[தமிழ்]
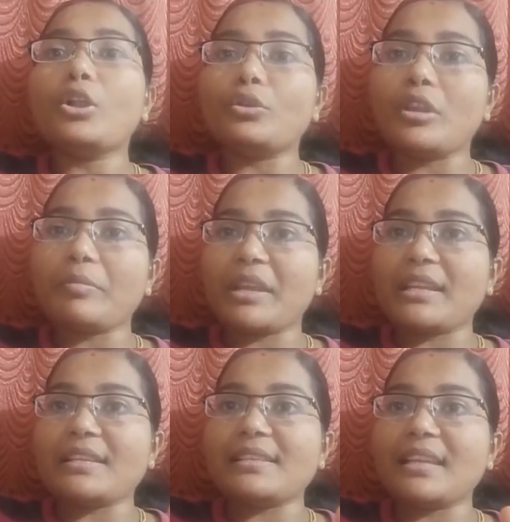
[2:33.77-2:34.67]
டூரிங் டைம்
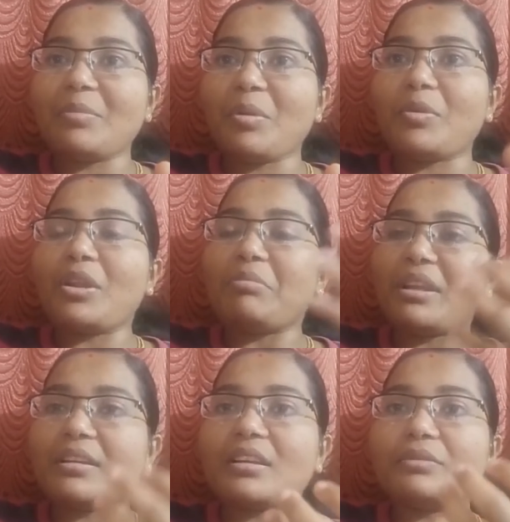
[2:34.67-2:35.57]
ப்ரெக்னென்சி டைம் அப்போ நம்ம
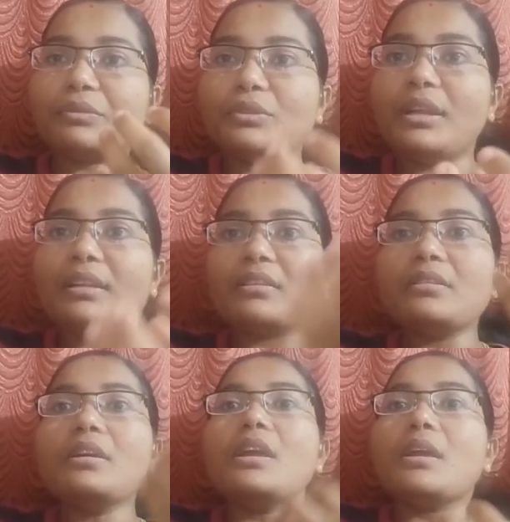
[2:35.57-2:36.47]
எடுக்கிற ஃபுட்லேருந்து